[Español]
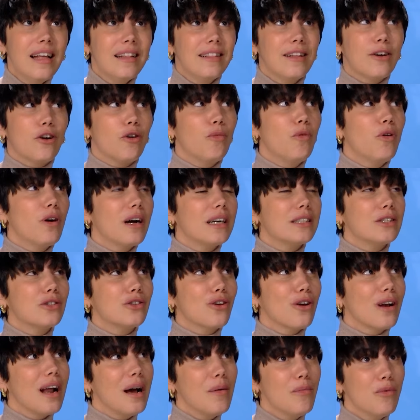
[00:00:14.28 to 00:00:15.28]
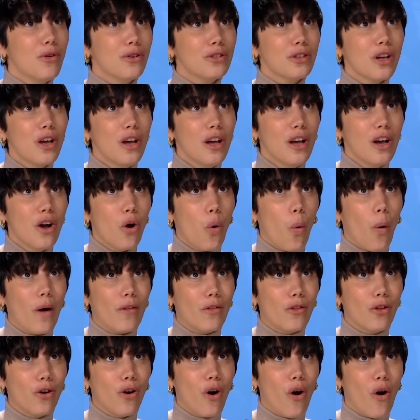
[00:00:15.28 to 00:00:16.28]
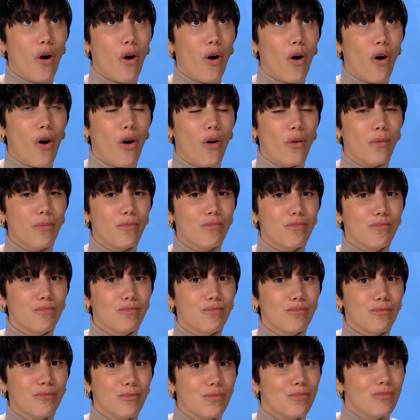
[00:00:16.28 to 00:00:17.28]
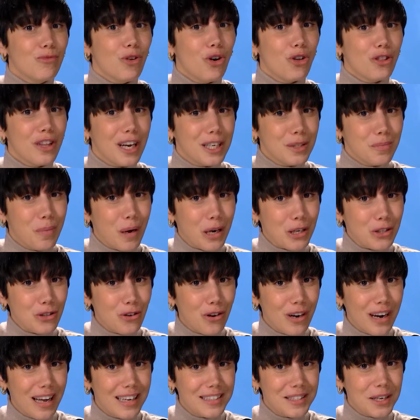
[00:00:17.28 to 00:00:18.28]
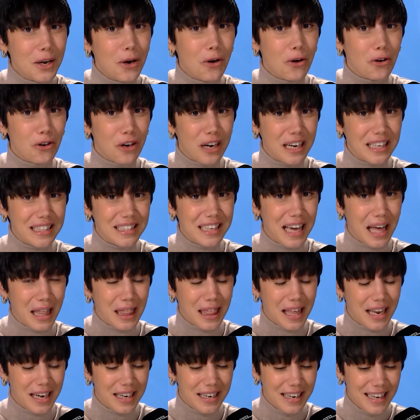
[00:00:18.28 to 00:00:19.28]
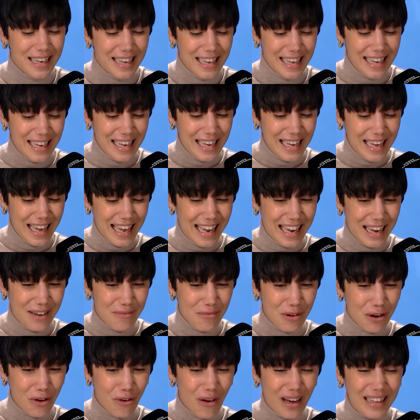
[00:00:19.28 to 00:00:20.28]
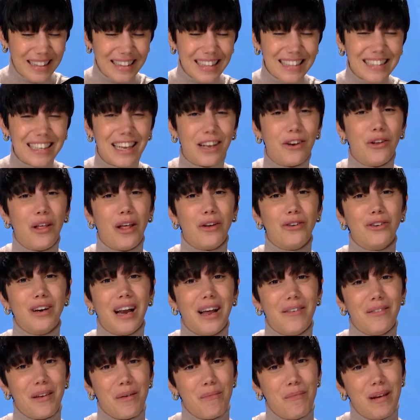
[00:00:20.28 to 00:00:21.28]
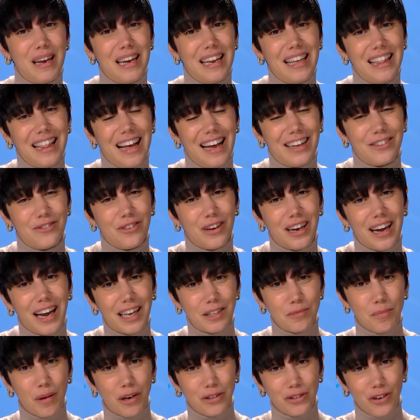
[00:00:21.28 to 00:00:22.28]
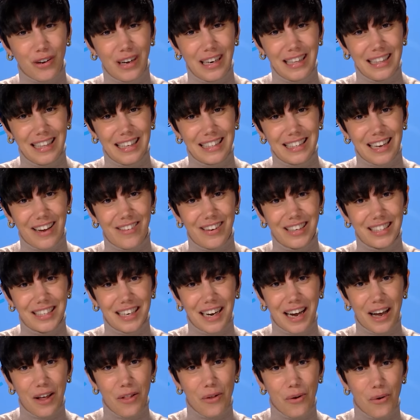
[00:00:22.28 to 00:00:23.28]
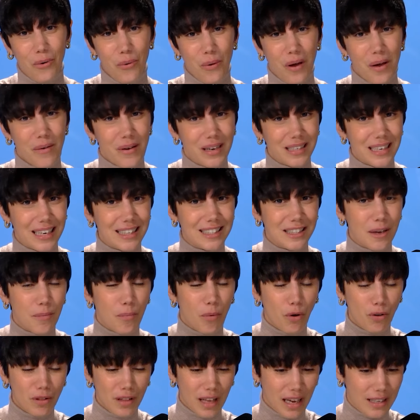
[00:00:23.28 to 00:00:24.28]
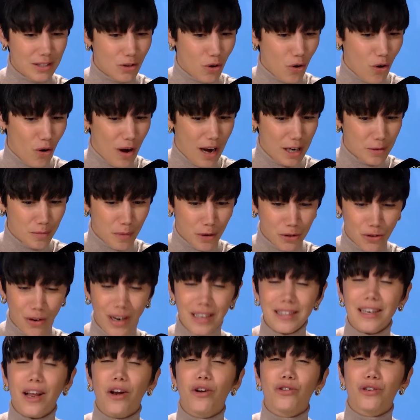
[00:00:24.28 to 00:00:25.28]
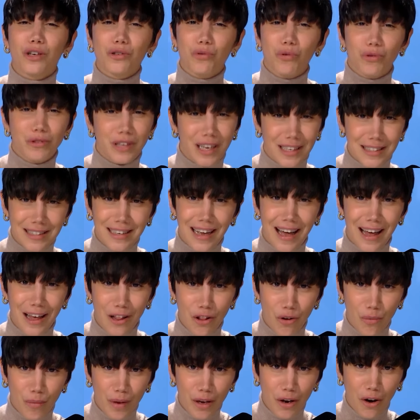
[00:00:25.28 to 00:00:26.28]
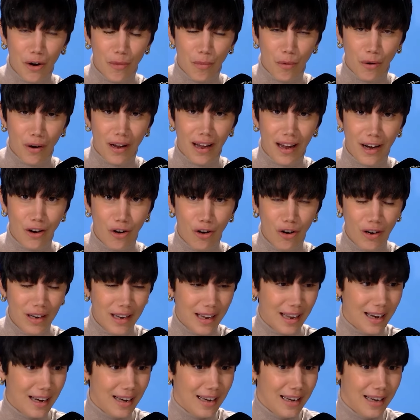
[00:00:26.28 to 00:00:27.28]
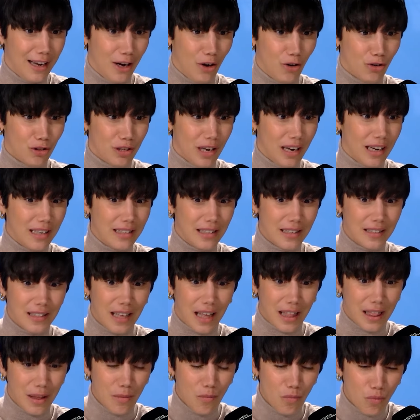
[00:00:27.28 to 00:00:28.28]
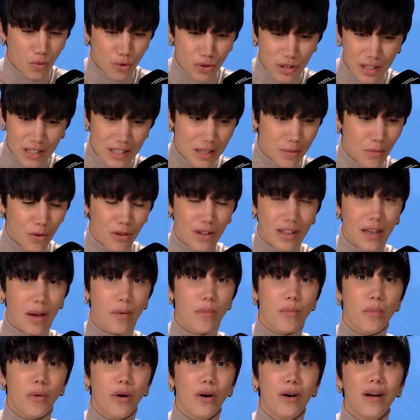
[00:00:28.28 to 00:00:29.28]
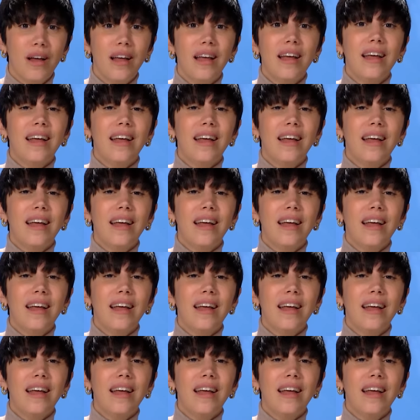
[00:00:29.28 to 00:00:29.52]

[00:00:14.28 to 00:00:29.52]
De cómo gestionamos cuando otras personas nos rechazan. Eh, pero antes quiero daros la bienvenida a todas las personitas que habéis llegado nuevas a este podcast o las personas que nos escucháis cada domingo, ¿por qué no? Y que, nos seguís desde hace muchísimo tiempo.